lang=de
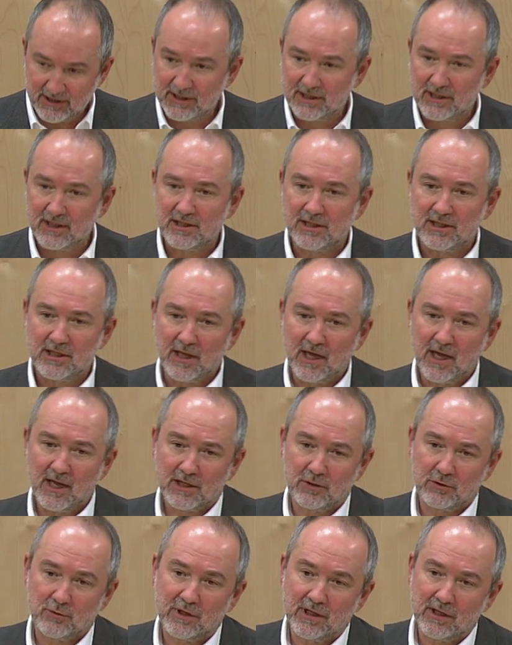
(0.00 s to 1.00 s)
ist ein sehr
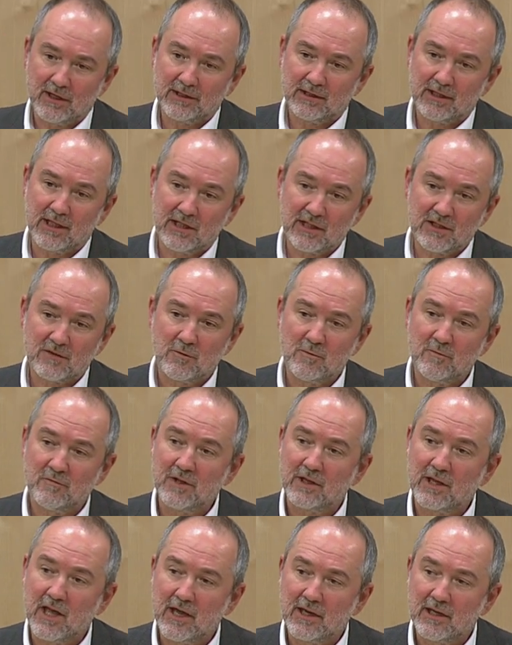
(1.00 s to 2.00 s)
aktueller Text vom
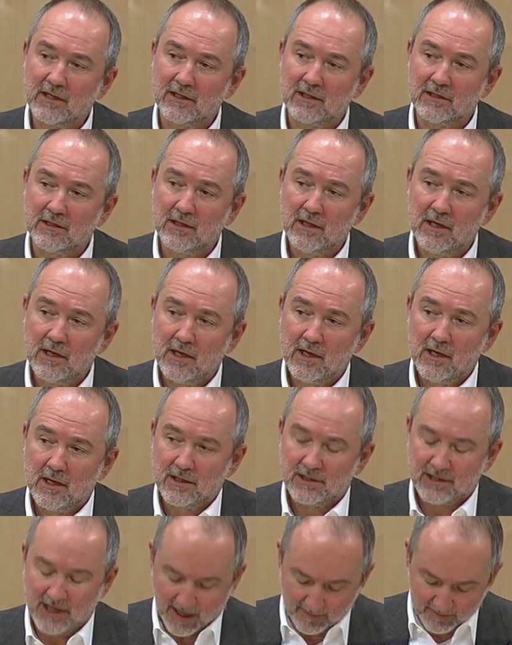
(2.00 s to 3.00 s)
vergangenen
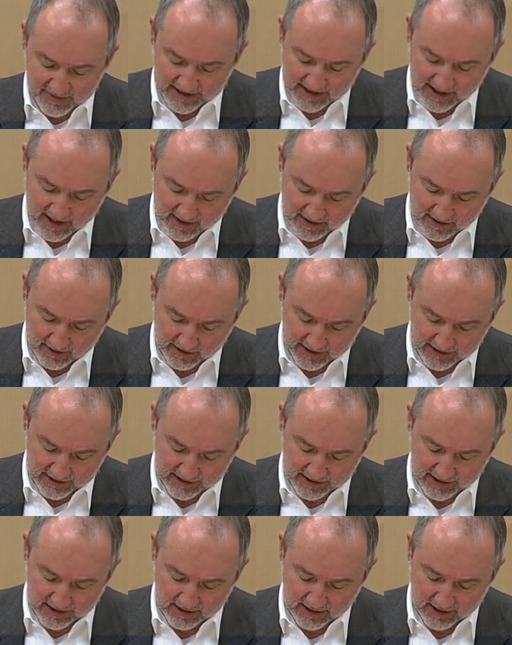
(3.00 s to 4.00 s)
Samstag,
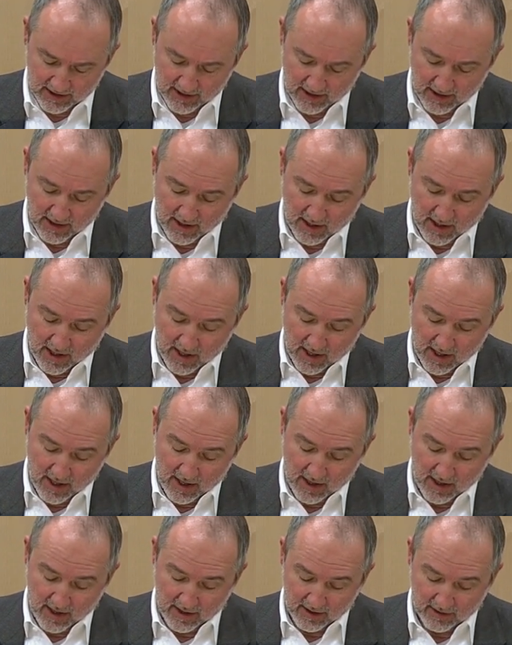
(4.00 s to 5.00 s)
als
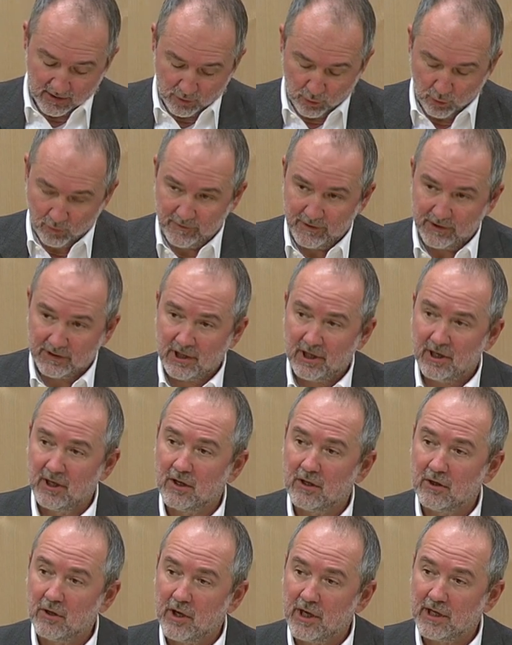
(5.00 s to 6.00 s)
äh,
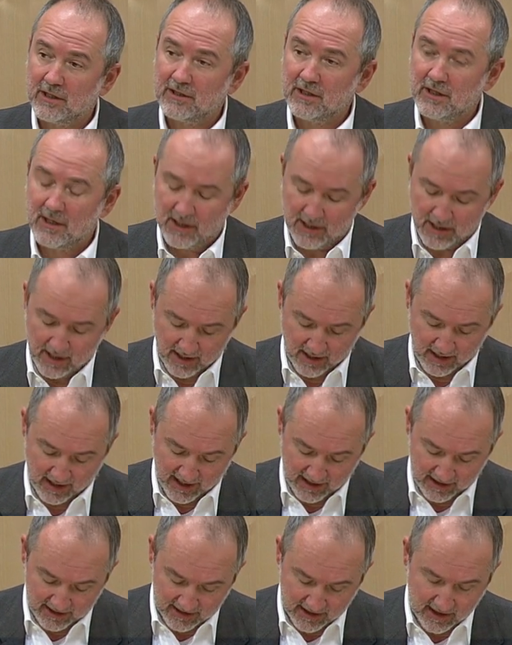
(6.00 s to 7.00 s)
Covid-Leugner,
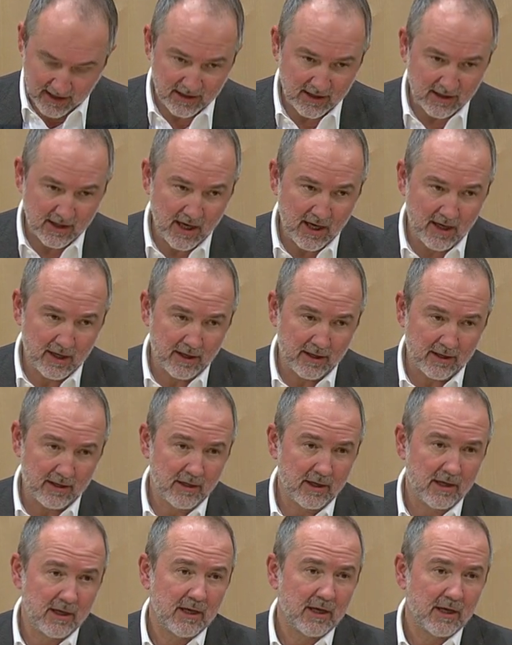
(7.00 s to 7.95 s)
Rechtsradikale,